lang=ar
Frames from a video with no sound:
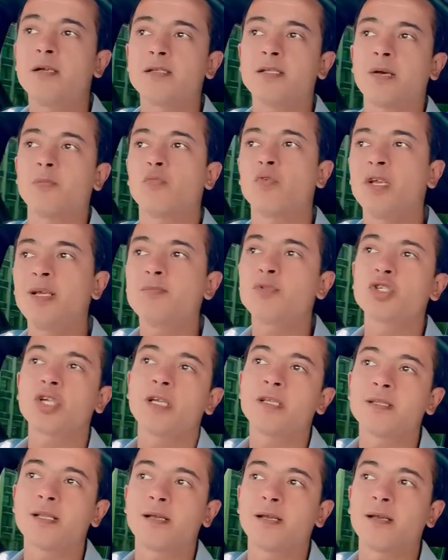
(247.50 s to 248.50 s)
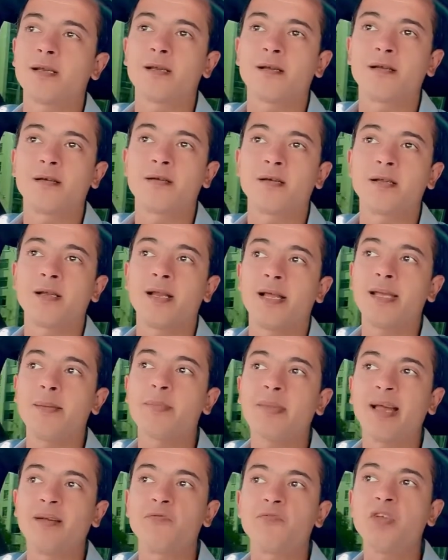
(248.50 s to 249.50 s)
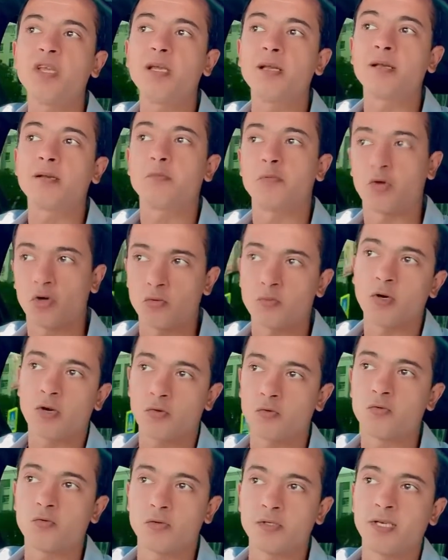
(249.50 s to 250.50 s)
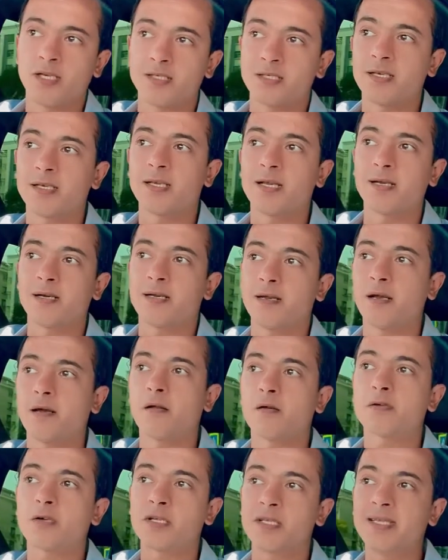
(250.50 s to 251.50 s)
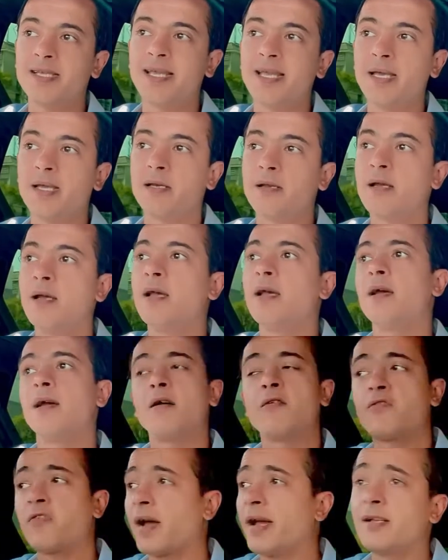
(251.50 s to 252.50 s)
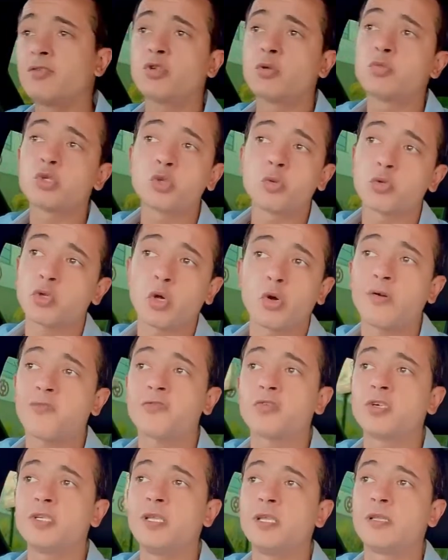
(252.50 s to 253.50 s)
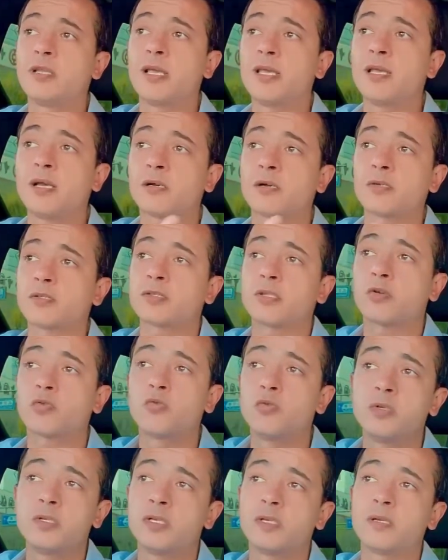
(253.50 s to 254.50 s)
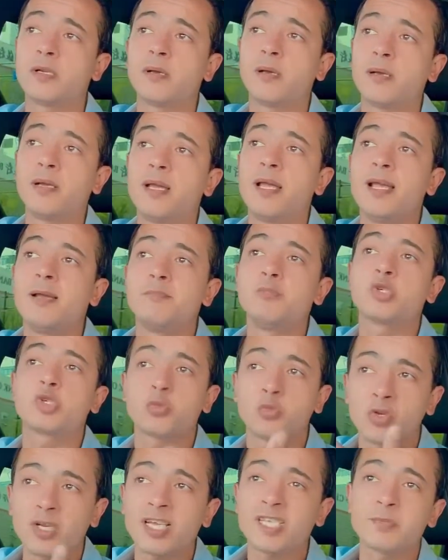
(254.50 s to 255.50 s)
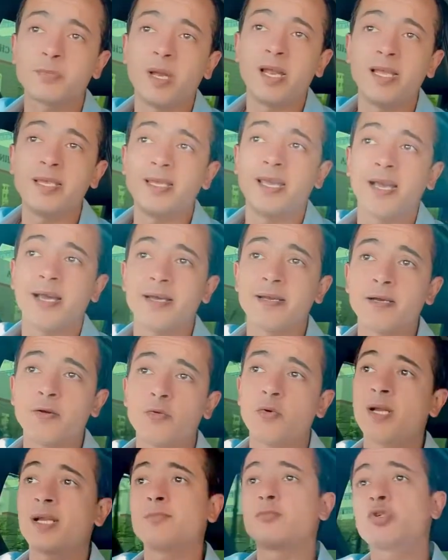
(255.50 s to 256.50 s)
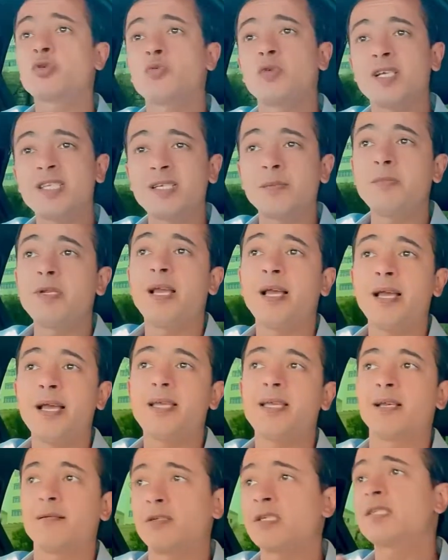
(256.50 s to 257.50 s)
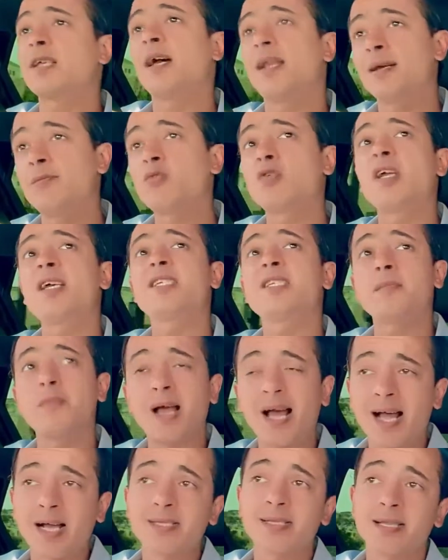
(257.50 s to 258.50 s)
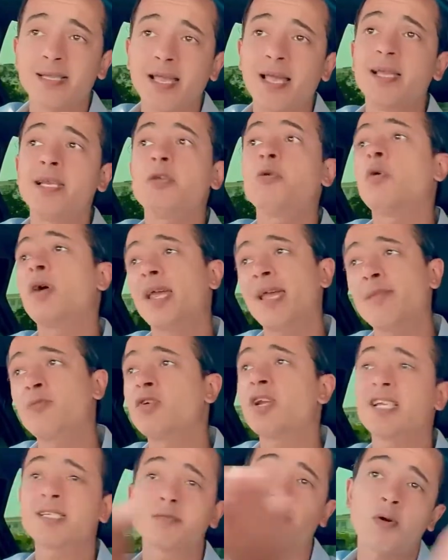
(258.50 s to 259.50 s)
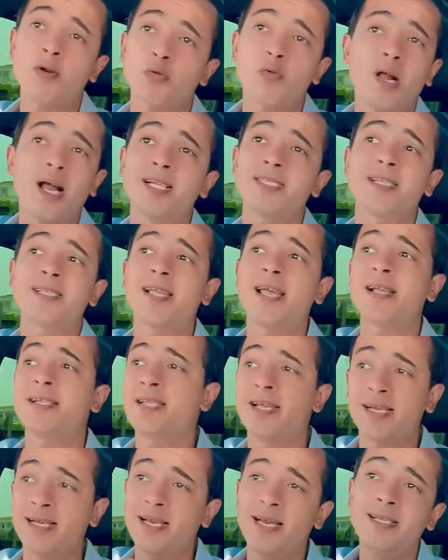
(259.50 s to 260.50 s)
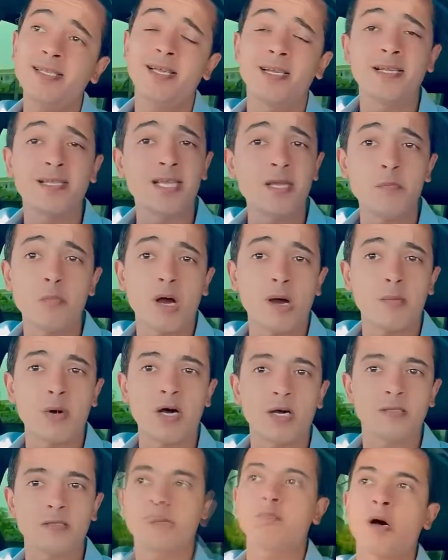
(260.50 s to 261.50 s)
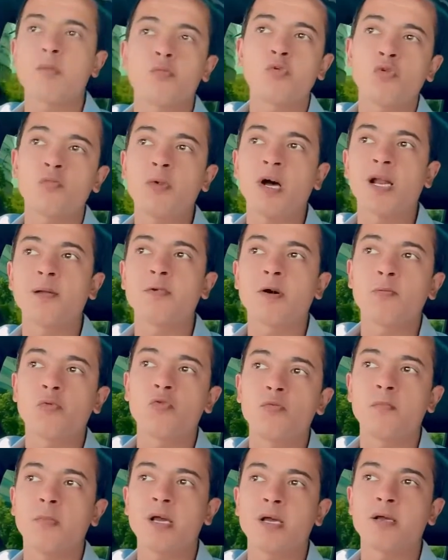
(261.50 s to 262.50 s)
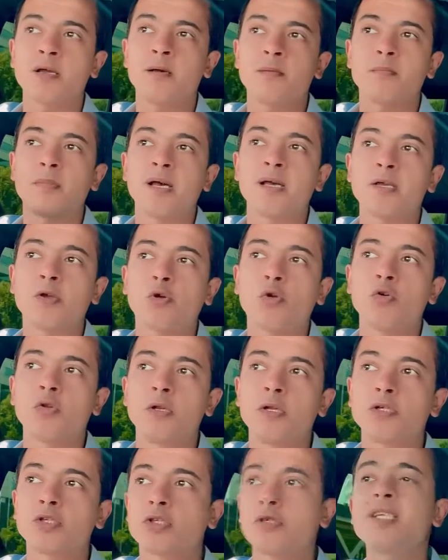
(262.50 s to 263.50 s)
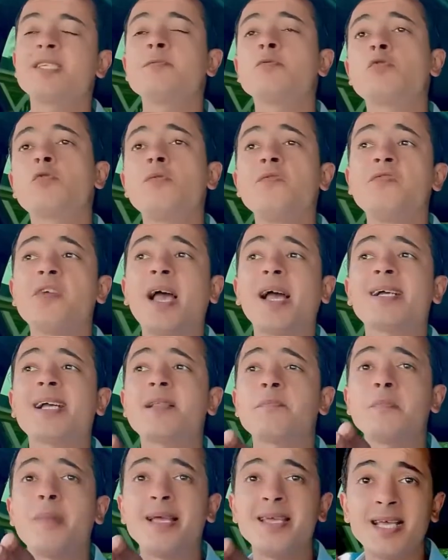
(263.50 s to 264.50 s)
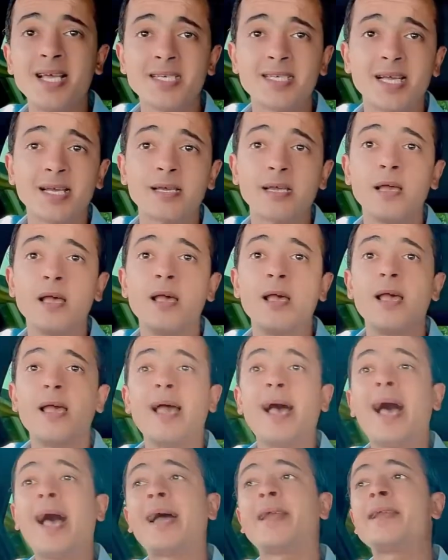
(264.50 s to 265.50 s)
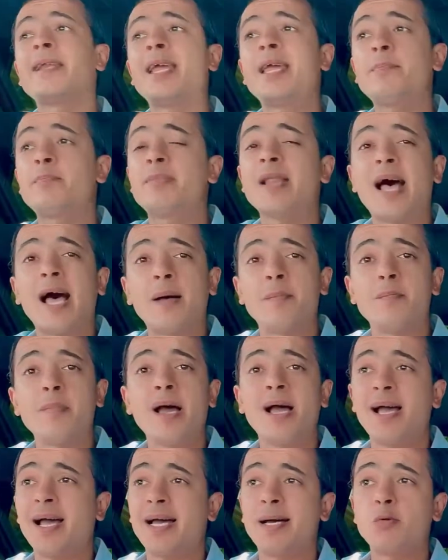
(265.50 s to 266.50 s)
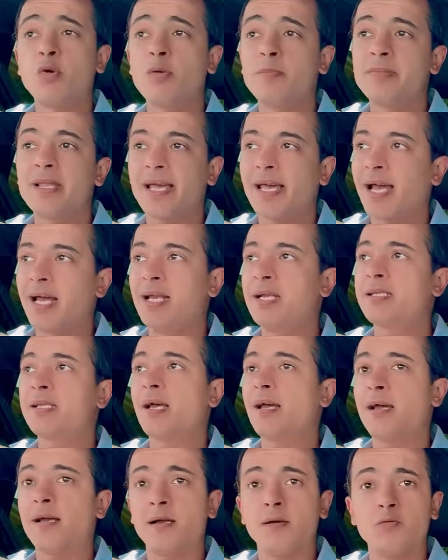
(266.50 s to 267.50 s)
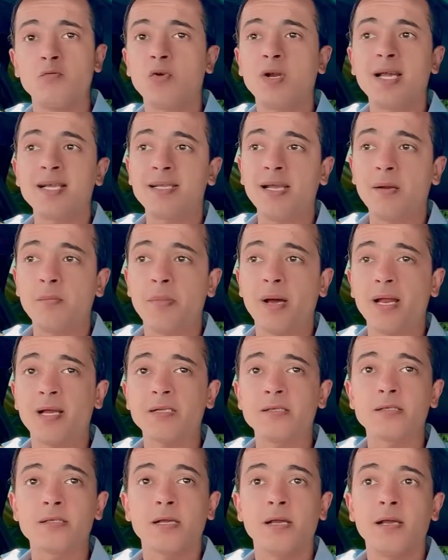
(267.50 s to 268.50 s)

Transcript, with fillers: طب وليه مش انت العيب كان فيك ما هو برضو يعني هي العلاقه اتنين فانتوا مش متوافقين ان هي قد تكون مش مناسبه ليا انا وانا مش مناسب ليها هي بس انا مناسب لحد تاني وهي مناسبه برضه لحد تاني لكن احنا الاتنين مع بعض مبروم على مبروم ما, ما يرولش لازم تكون في حاجه تميزك عن ابن عمها او ابن خالتها ولاد البلد